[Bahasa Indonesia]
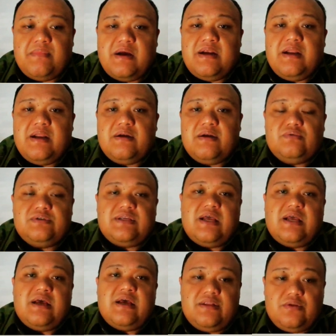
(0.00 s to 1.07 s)
badan
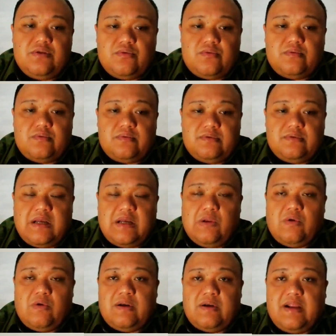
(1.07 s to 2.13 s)
usaha itu.
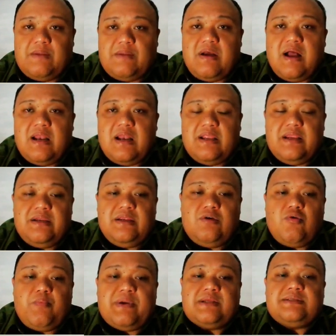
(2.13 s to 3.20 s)
Kalau dalam hal ini
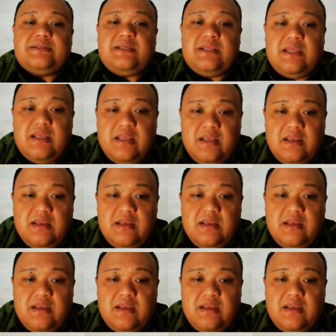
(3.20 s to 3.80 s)
koperasi,